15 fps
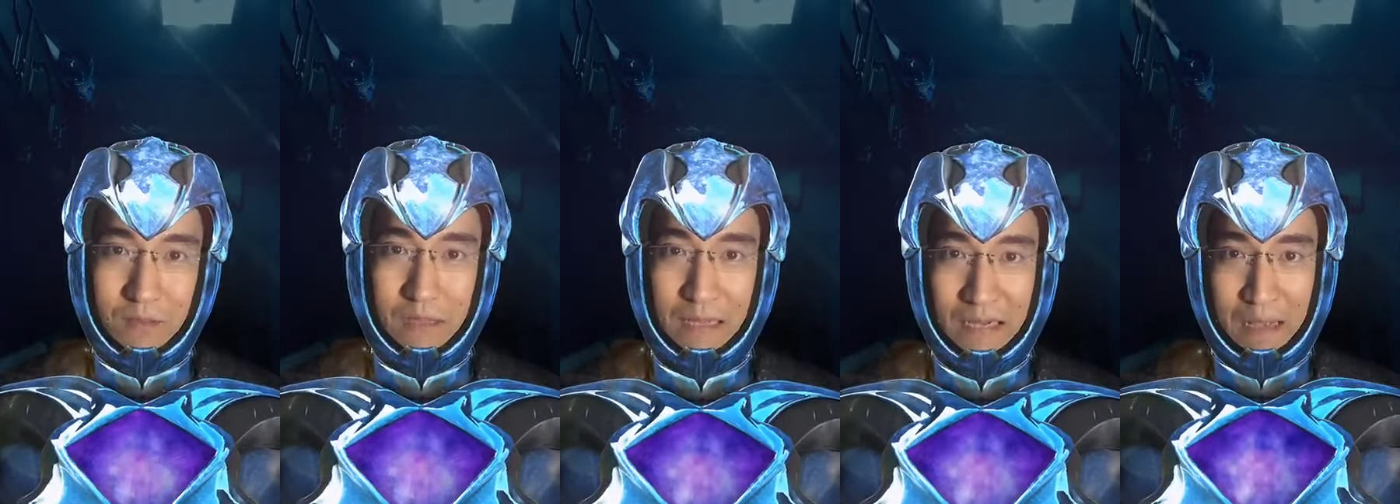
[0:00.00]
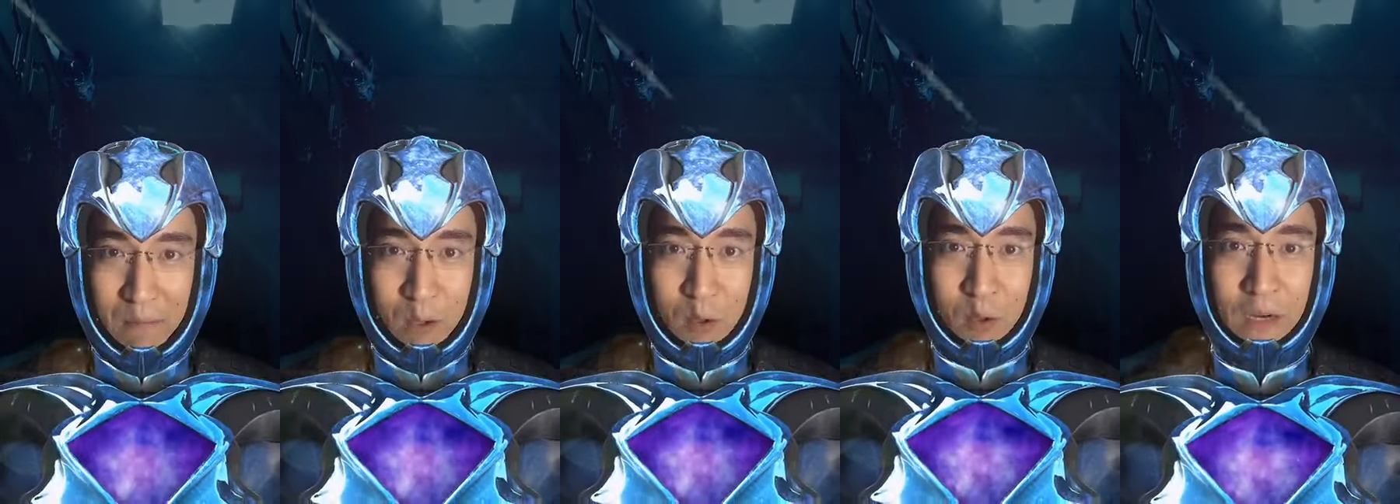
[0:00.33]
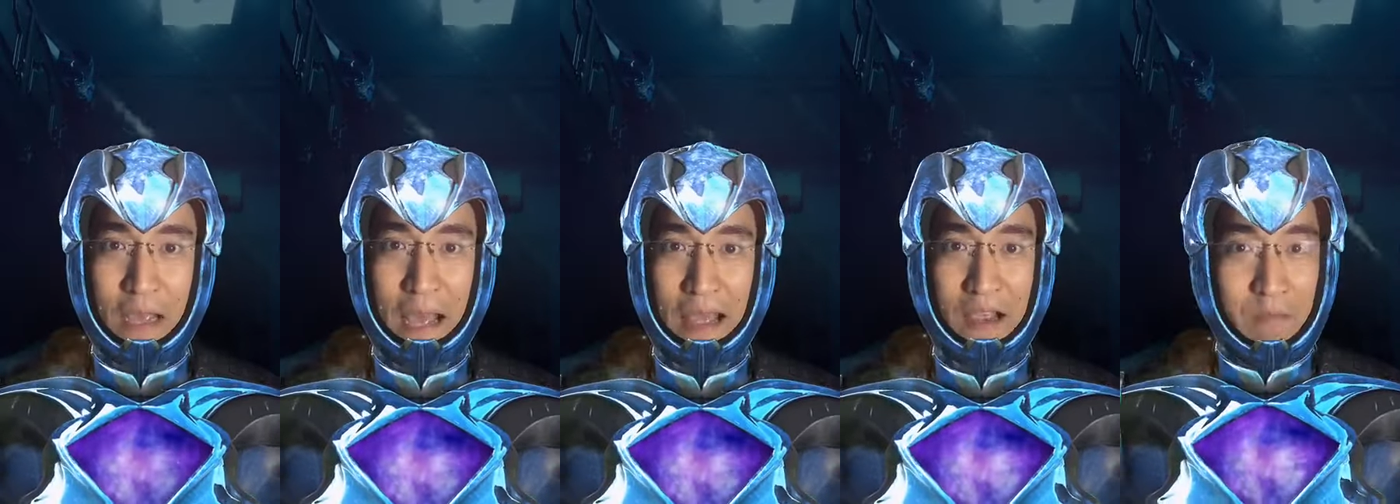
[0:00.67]
นะครับ แล้วคน
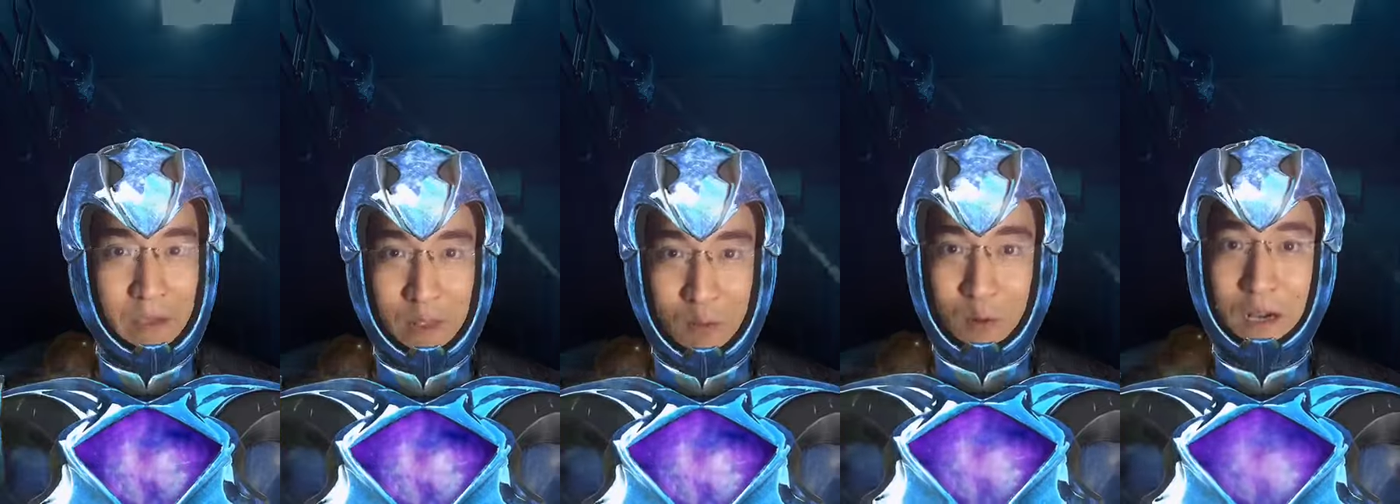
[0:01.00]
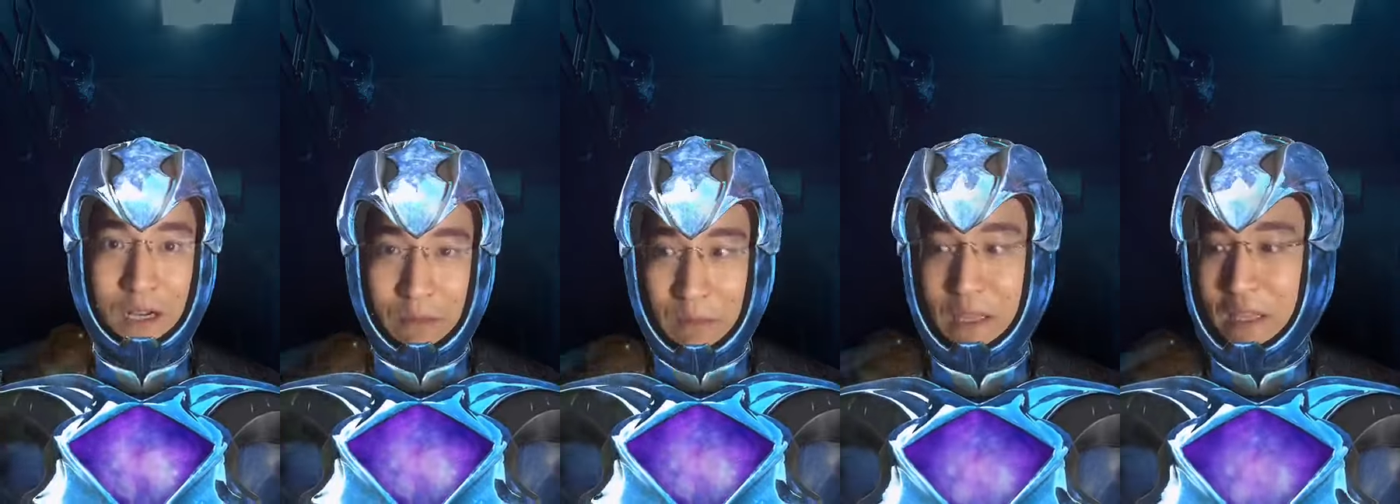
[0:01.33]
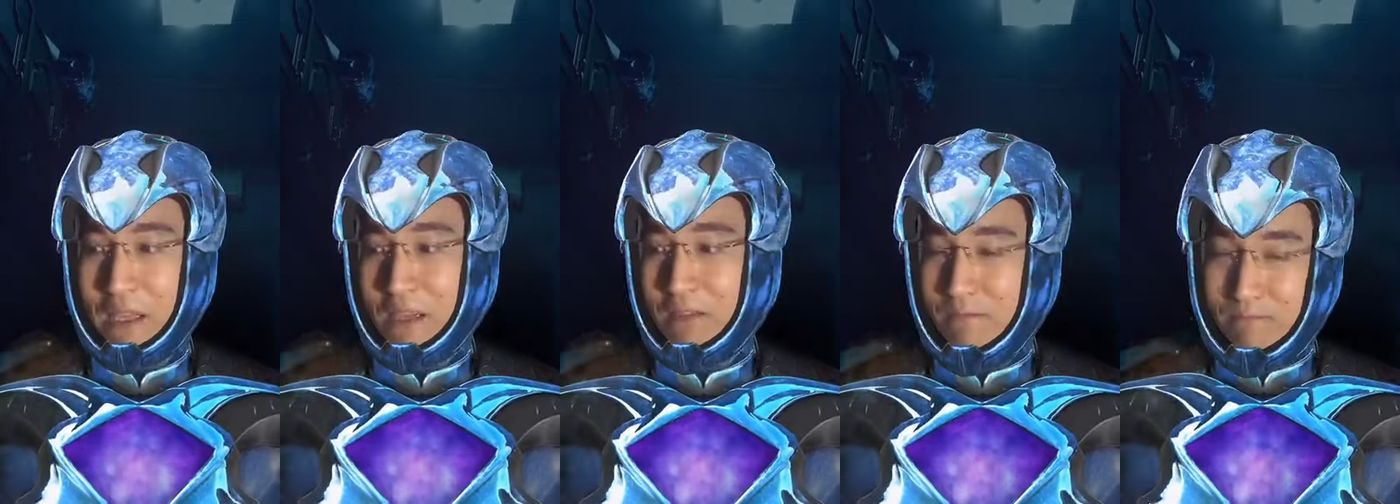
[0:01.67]
ขายก็ไม่รู้ว่าคือพี่
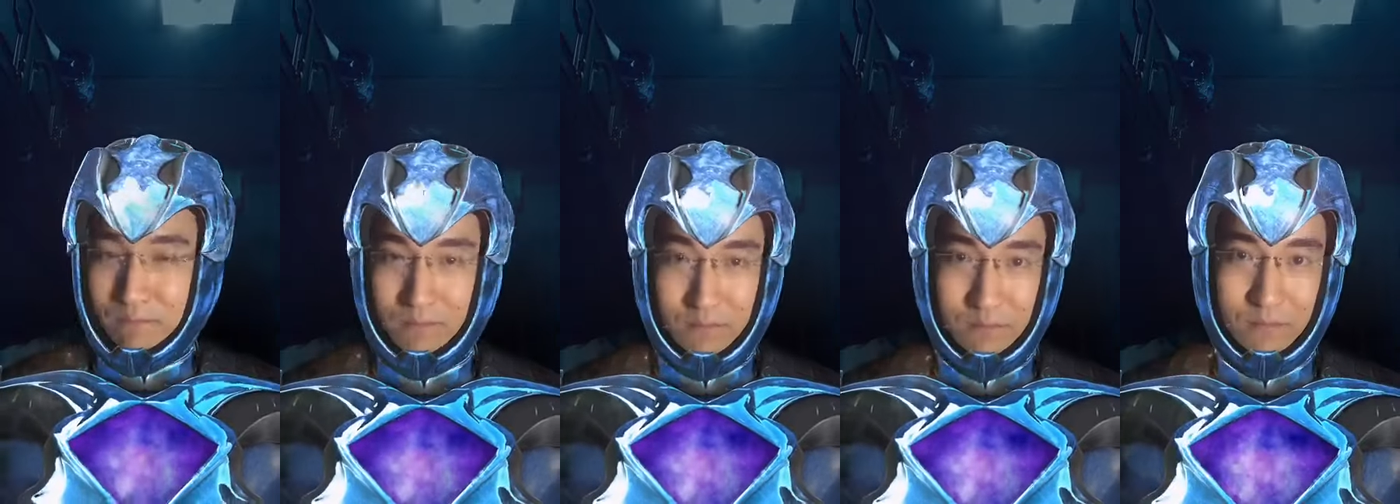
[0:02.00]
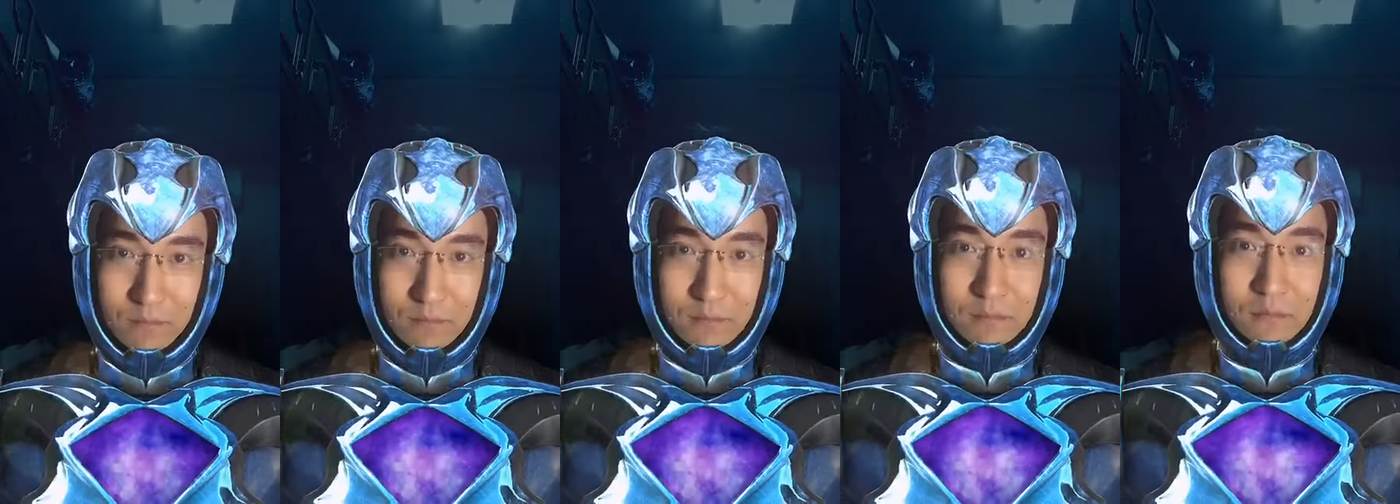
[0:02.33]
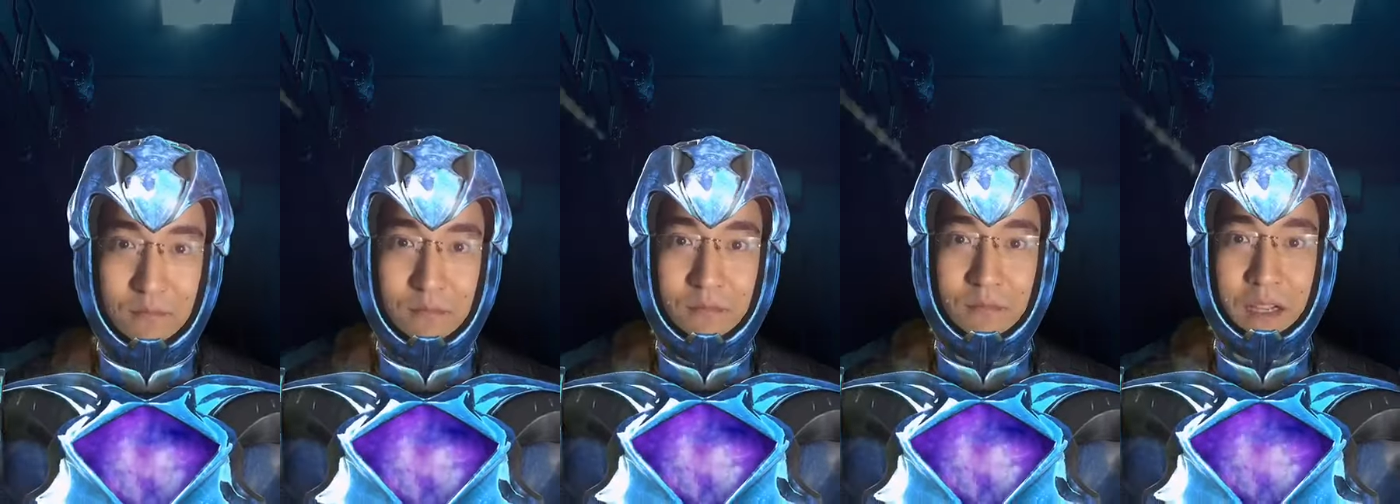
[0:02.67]

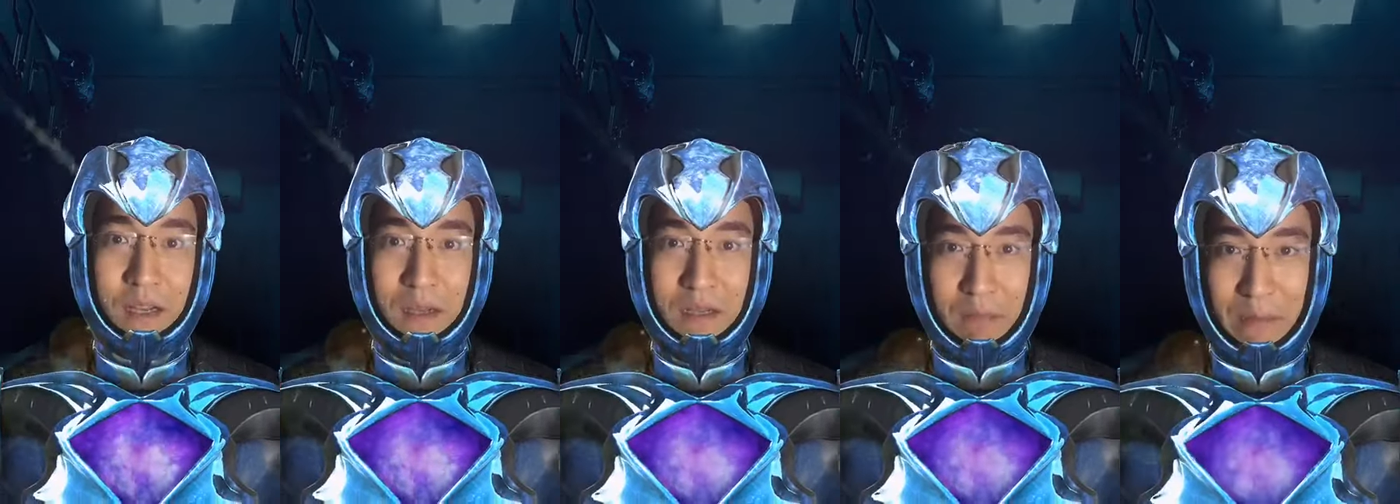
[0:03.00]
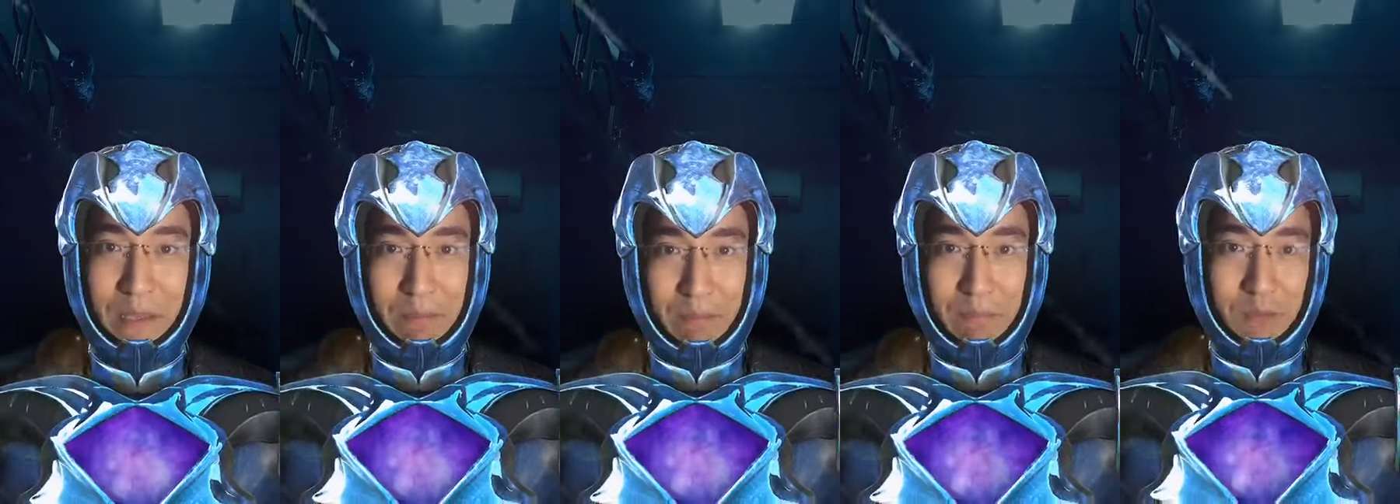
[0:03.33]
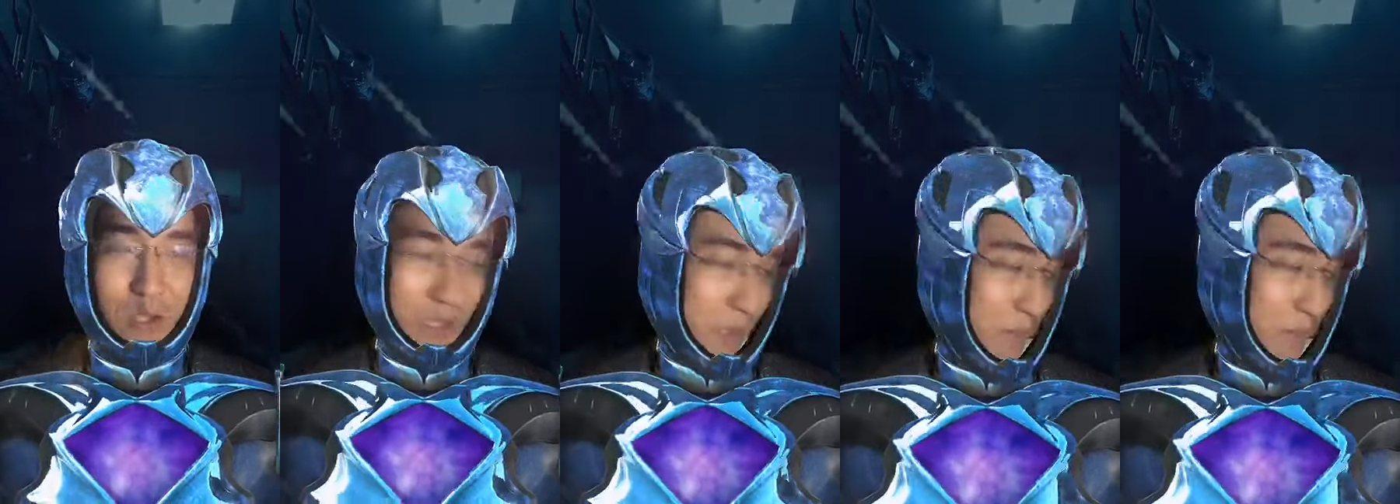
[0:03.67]
นะคือพี่ตอนนี้